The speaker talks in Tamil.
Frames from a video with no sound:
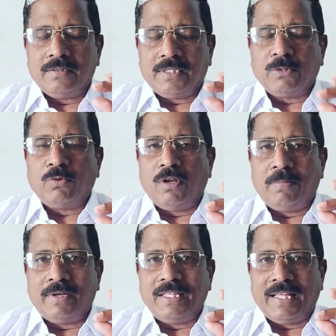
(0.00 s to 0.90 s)
சத்துள்ள
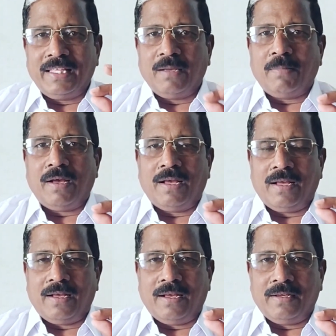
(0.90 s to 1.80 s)
பகுதி அதிகமாக
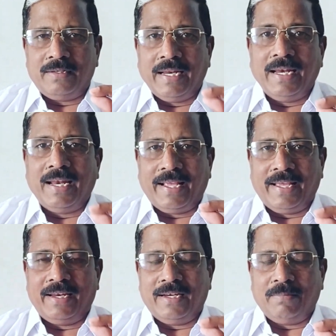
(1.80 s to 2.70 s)
நெல்லில்
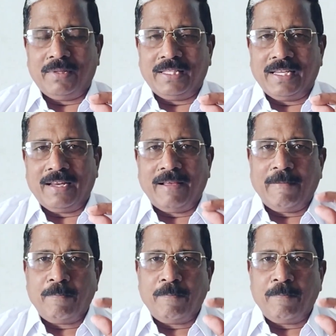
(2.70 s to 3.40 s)
எங்கே இருக்குதுன்னு பார்த்தீங்கன்னா